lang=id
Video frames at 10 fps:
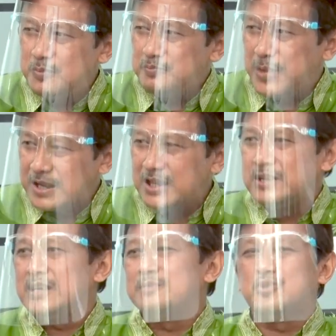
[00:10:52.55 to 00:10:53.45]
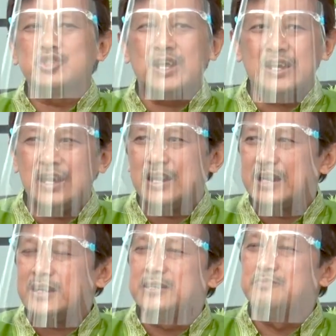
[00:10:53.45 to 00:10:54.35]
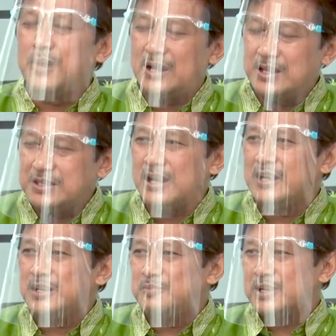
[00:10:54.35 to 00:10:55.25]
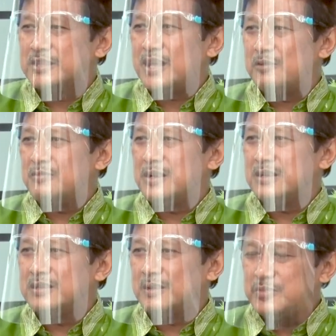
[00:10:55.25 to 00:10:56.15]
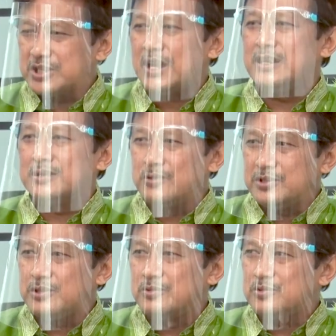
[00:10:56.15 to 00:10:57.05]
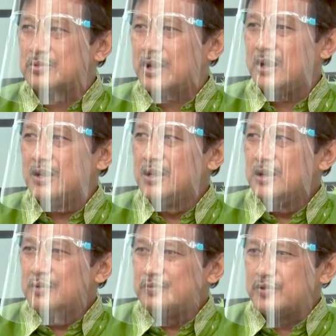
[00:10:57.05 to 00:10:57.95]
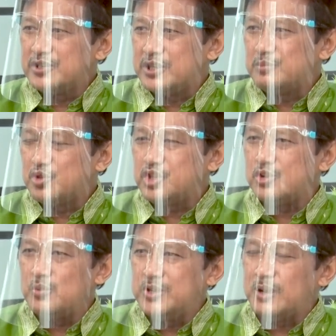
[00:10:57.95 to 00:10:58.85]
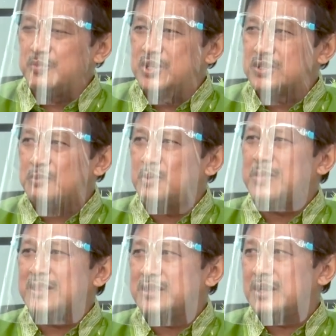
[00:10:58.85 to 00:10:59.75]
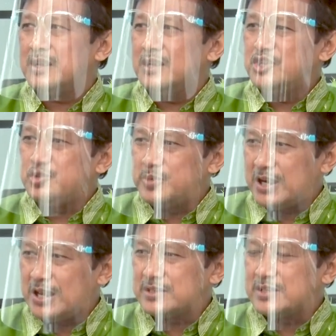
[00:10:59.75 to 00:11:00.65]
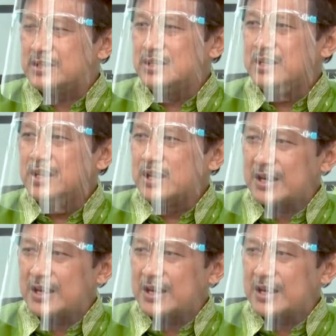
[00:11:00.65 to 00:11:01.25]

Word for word: bagian dari pustaka karena di baliknya ada pengetahuan. Tapi sekaligus itu juga fungsi museum yang bisa memantik inspirasi yeah.